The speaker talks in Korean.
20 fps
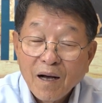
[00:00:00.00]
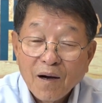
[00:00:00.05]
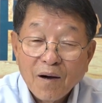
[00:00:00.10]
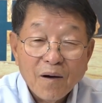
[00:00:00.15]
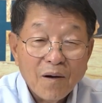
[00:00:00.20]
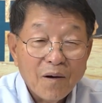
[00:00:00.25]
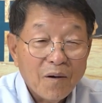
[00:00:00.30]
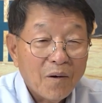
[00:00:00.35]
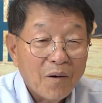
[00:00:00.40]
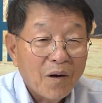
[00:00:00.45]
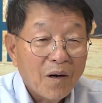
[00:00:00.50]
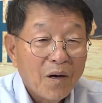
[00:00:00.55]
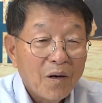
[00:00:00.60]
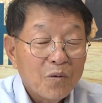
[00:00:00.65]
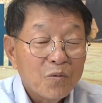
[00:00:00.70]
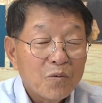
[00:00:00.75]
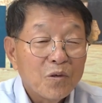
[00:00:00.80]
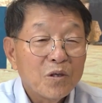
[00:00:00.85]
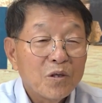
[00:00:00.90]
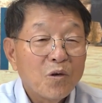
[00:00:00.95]
아,
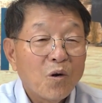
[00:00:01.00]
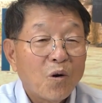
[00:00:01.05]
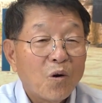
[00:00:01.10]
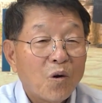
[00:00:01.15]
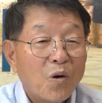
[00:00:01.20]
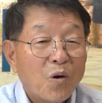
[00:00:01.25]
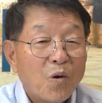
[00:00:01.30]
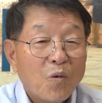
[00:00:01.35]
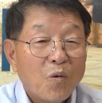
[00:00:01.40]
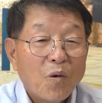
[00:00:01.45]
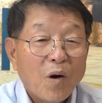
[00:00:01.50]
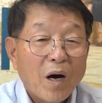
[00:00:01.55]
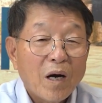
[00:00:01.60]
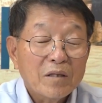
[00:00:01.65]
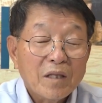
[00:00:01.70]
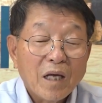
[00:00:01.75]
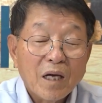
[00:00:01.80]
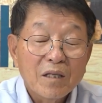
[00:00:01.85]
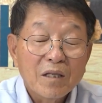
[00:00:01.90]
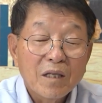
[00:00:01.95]
우리도
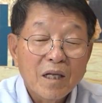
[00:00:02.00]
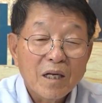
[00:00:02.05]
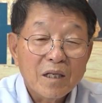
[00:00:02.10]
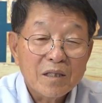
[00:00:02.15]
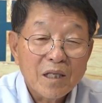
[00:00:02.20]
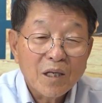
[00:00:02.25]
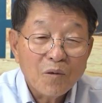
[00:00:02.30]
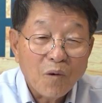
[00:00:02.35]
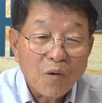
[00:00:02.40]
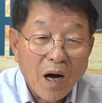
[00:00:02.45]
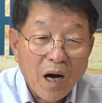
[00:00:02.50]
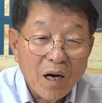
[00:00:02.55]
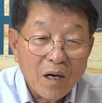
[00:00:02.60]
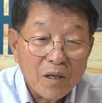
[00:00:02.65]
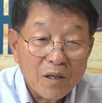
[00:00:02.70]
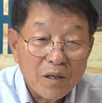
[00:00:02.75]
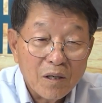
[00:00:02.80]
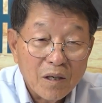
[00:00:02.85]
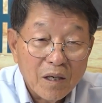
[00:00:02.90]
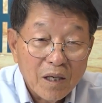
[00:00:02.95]
다른 나라처럼
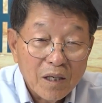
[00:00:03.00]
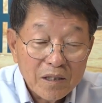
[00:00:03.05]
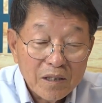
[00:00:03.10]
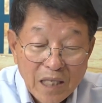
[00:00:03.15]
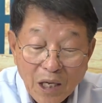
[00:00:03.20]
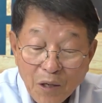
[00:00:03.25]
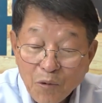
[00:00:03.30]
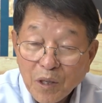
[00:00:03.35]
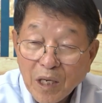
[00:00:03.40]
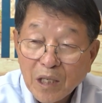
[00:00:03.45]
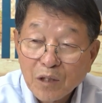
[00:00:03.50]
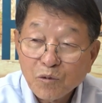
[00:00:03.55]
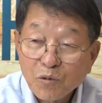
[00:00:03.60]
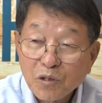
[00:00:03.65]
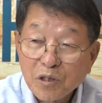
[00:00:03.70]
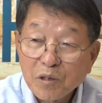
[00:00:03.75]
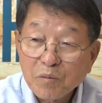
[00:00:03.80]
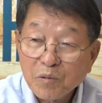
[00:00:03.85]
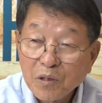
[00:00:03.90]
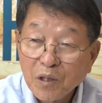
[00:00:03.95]
왕을 세우게 해
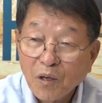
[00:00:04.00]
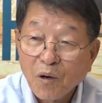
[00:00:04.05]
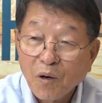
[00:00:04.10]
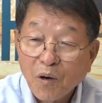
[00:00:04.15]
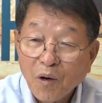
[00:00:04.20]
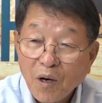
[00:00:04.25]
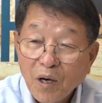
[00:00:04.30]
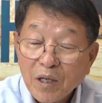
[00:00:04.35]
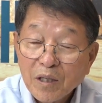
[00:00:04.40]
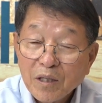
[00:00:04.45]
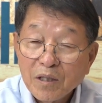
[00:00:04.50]
주십시오.